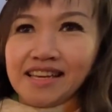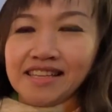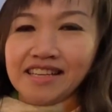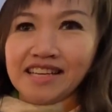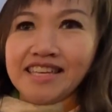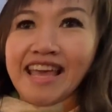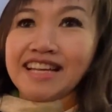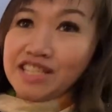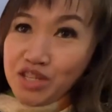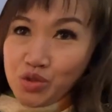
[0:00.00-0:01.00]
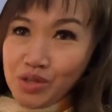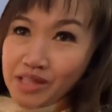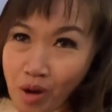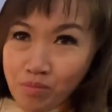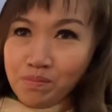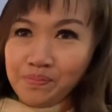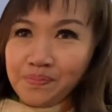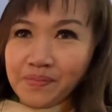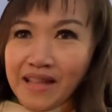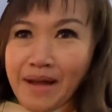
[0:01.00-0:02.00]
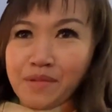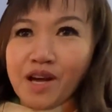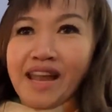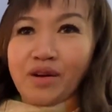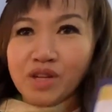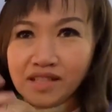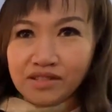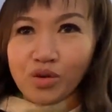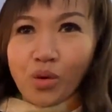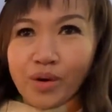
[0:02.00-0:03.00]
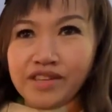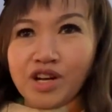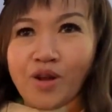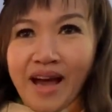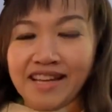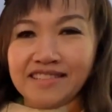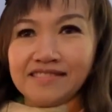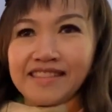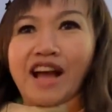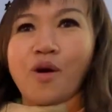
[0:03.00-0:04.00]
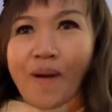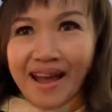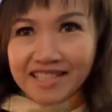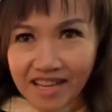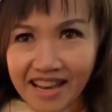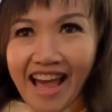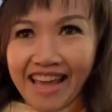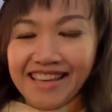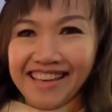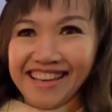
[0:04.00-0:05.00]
những cái giá trị truyền thống làm cho đạo đức của nhân loại thăng hoa trở lại